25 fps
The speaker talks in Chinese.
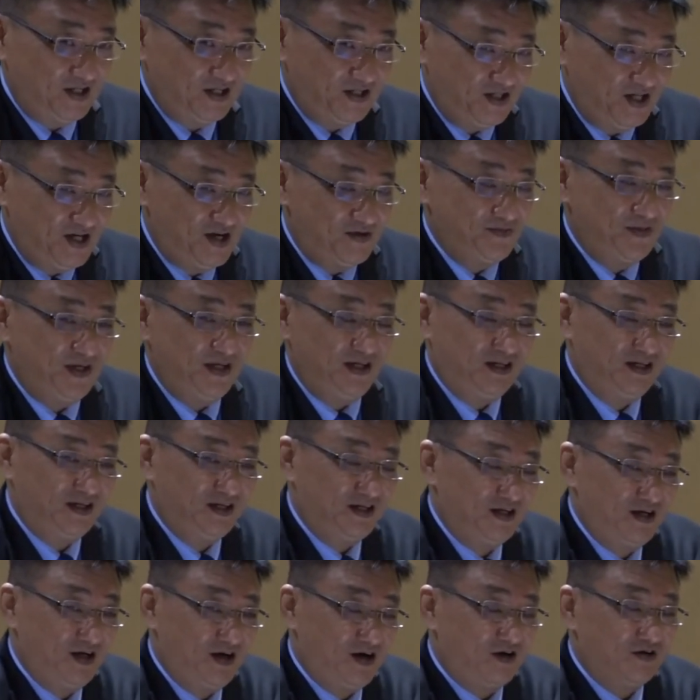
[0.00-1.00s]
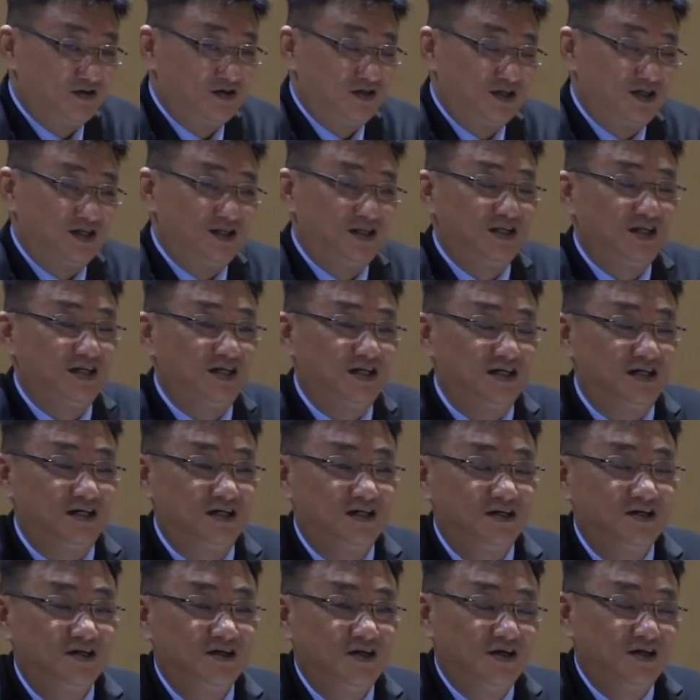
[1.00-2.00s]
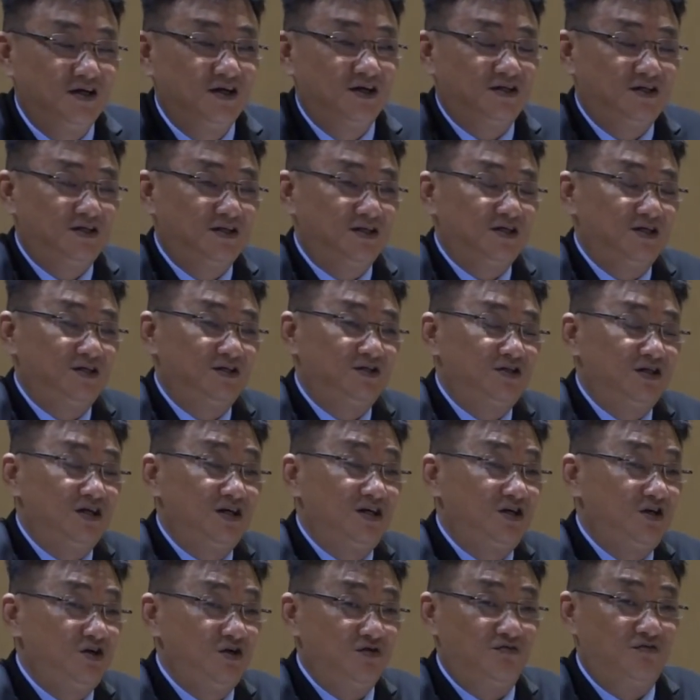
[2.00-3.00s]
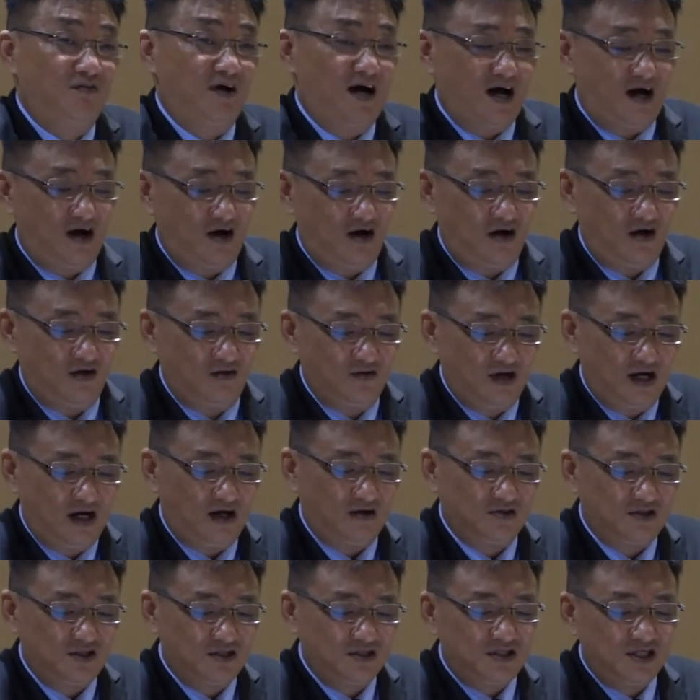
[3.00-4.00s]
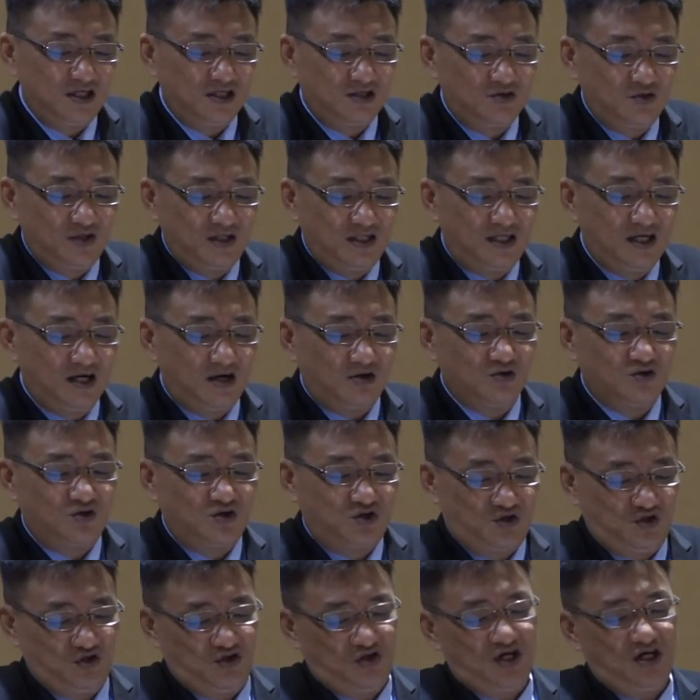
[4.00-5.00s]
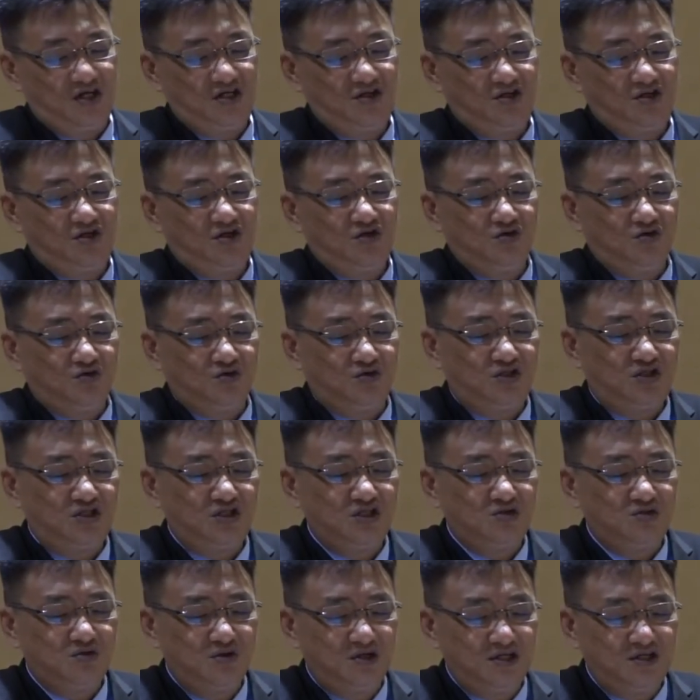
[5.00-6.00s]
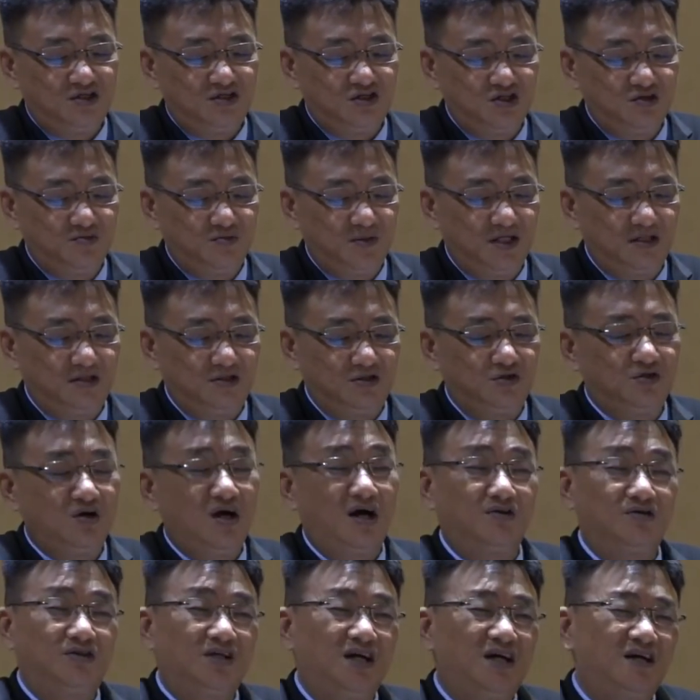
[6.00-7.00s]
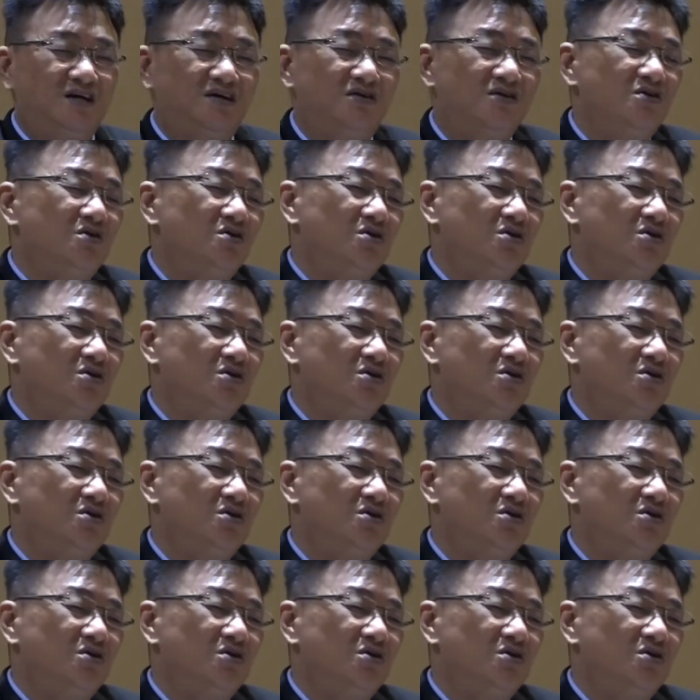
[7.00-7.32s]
诫命啊，神的。 这一些律法哈，好，这些规条使人有智慧之名，就好像，